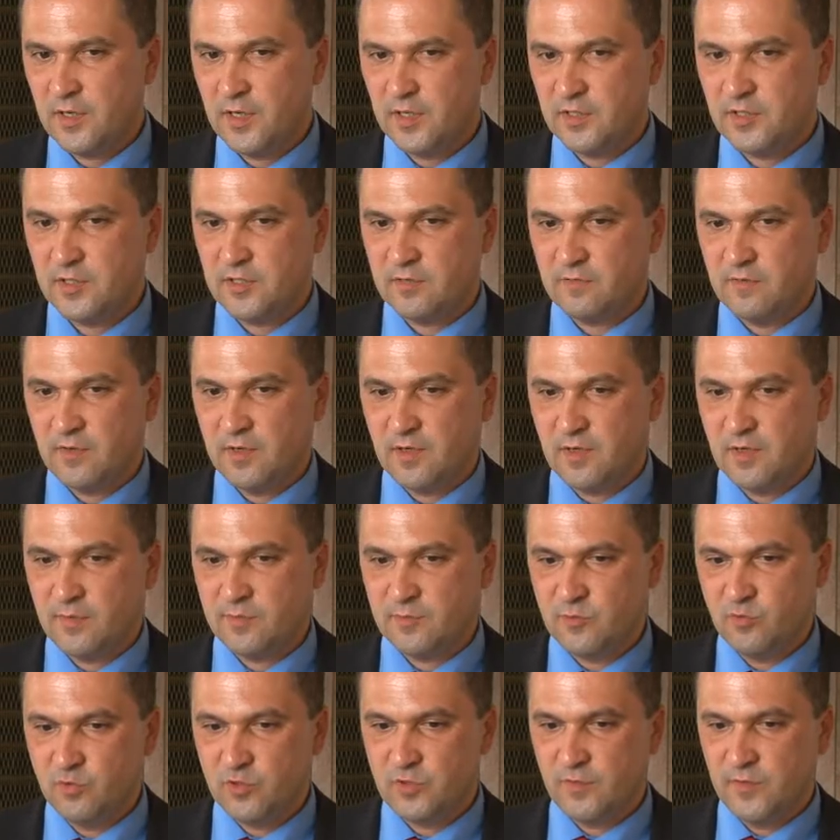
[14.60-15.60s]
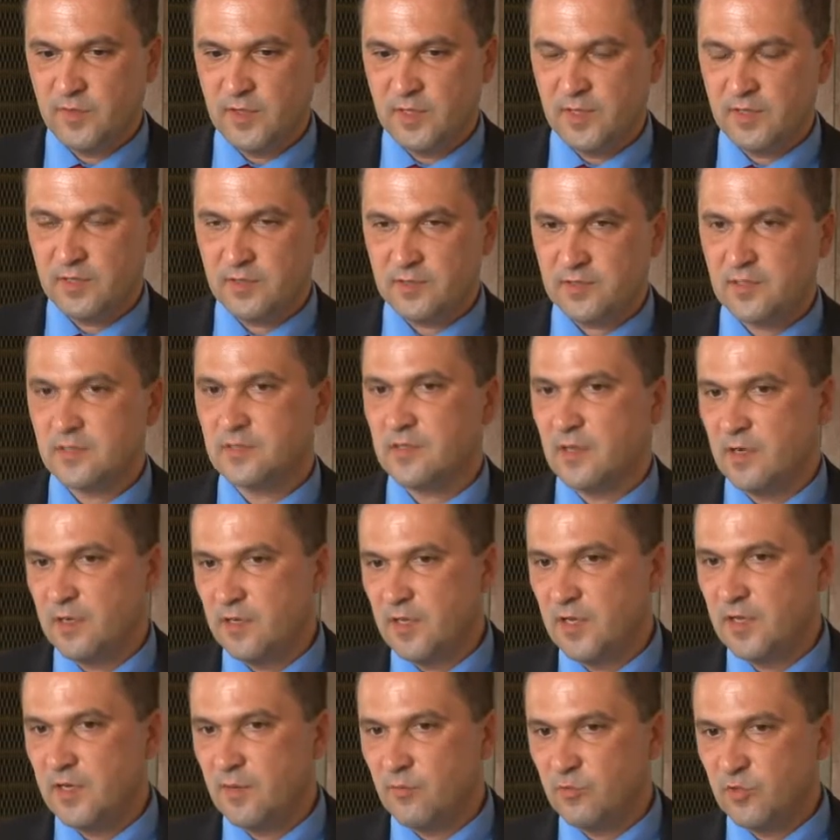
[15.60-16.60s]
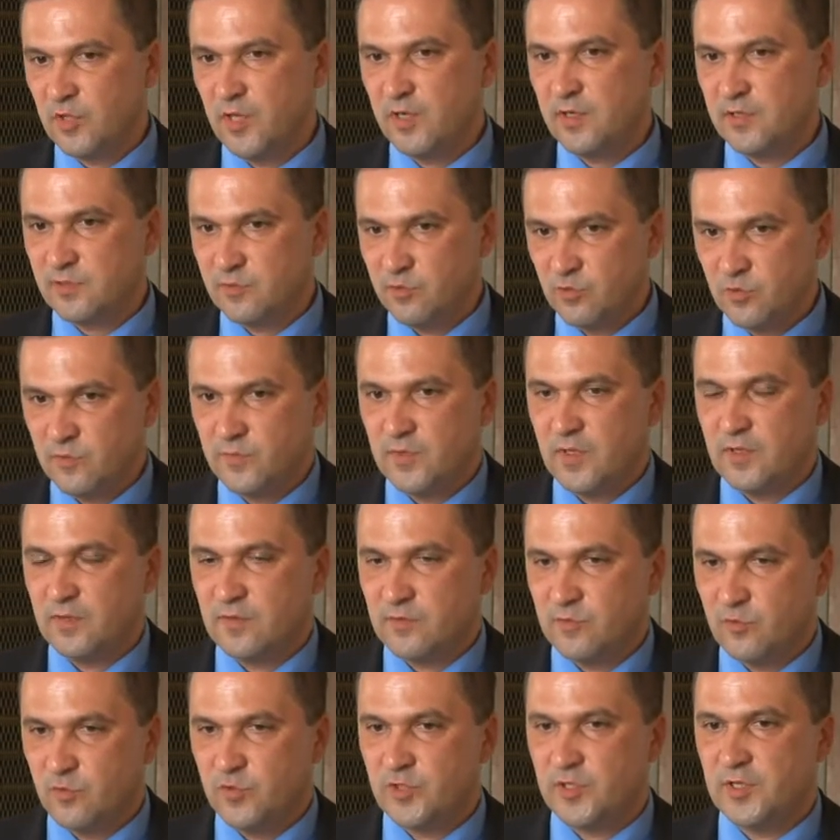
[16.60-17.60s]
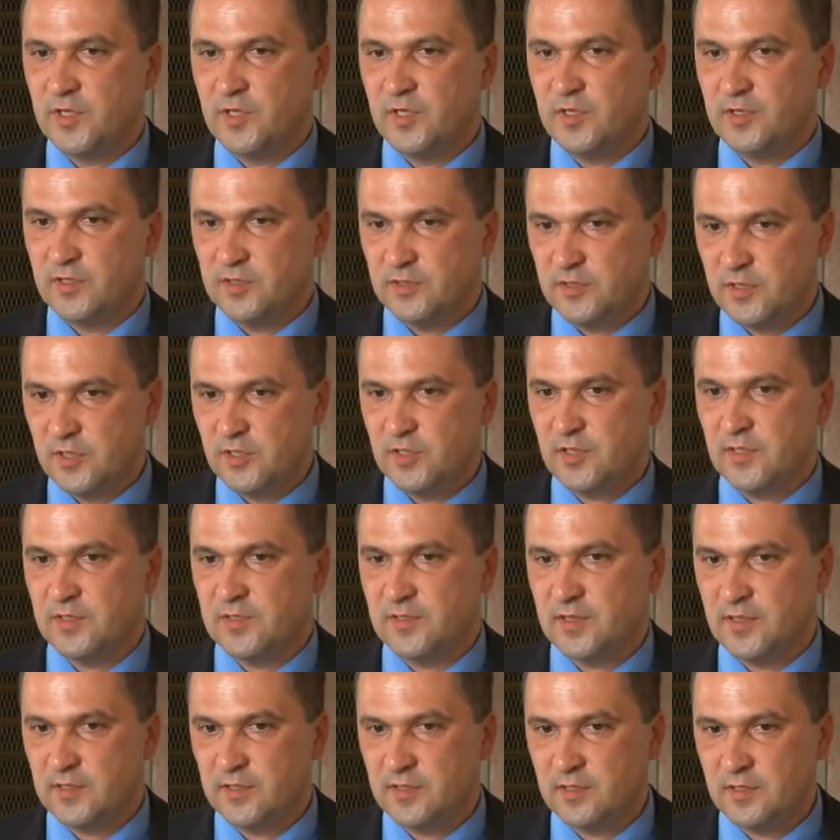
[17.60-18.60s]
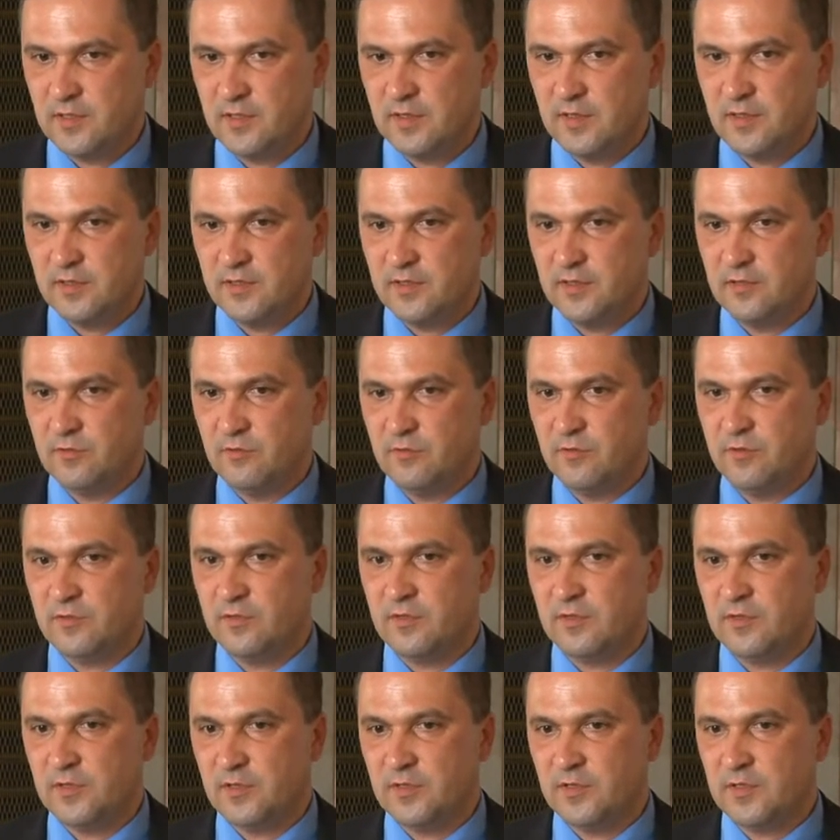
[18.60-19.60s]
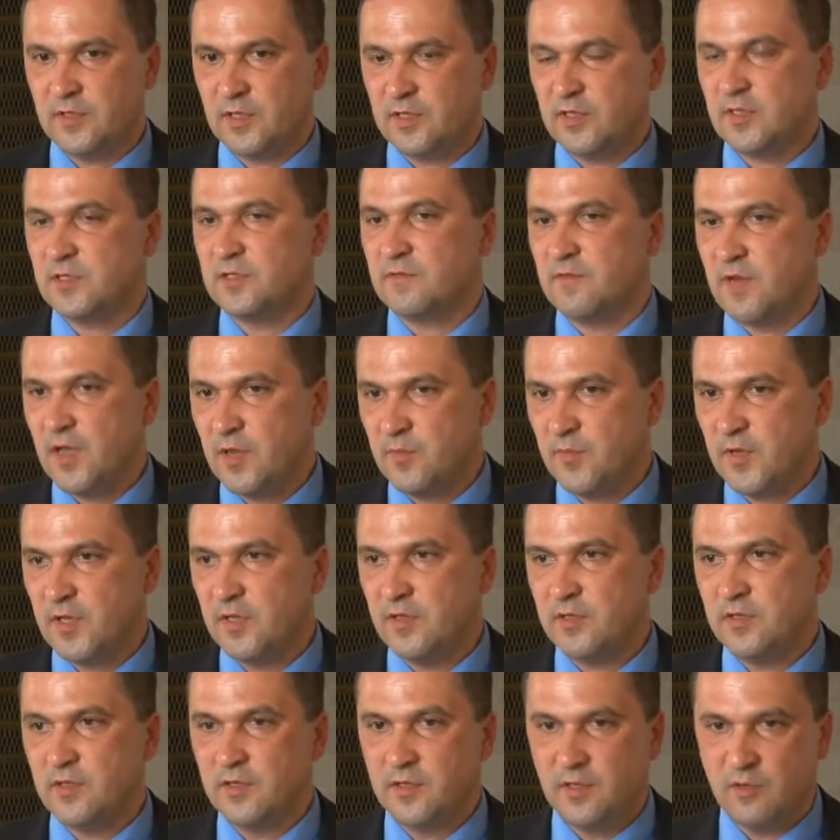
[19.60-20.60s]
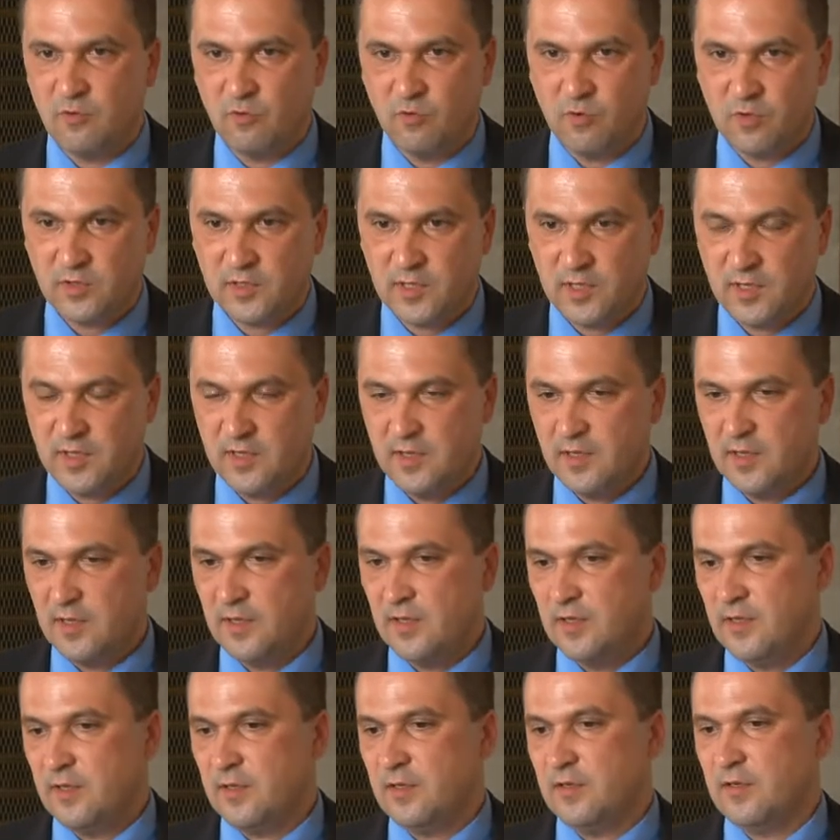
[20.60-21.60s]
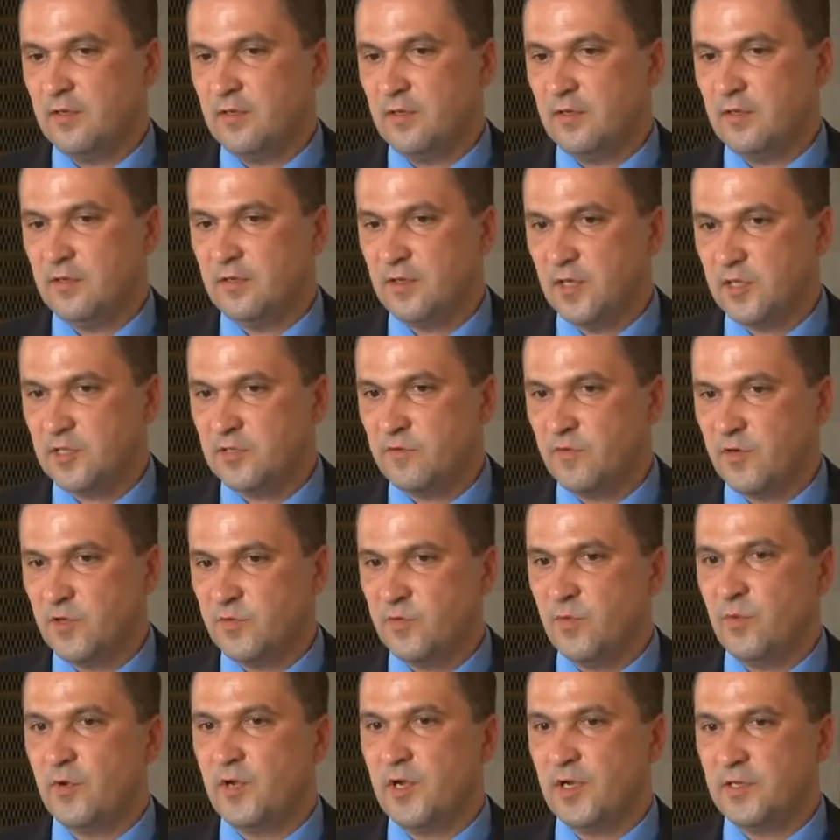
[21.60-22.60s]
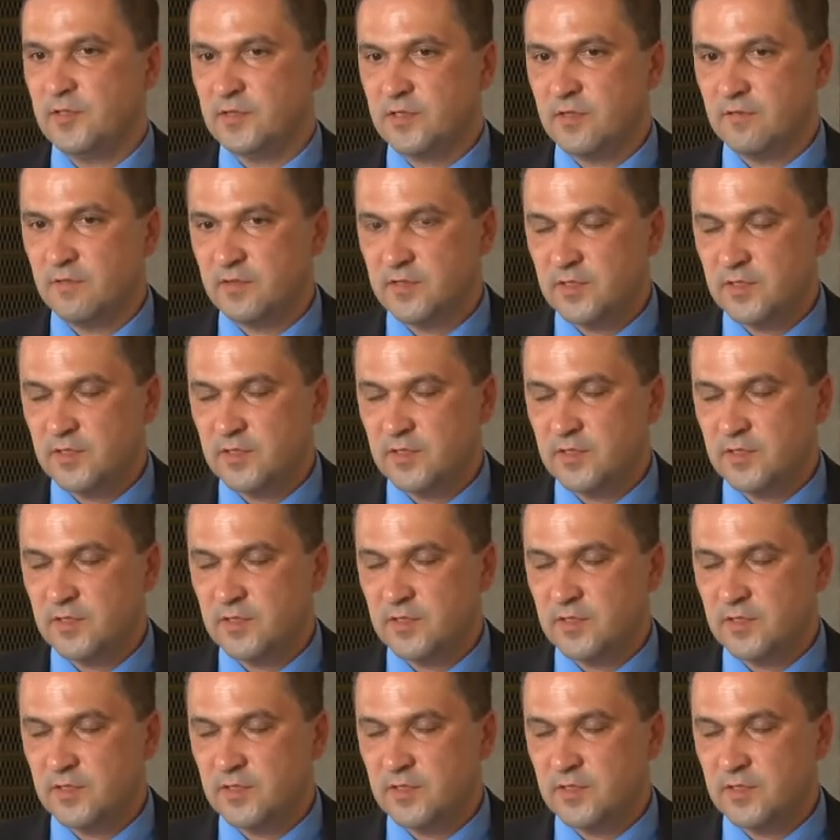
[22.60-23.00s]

качество обслуживания со стороны коммунальных служб. В данном случае сейчас это делают э, так называемые единые окна э, нашего республиканского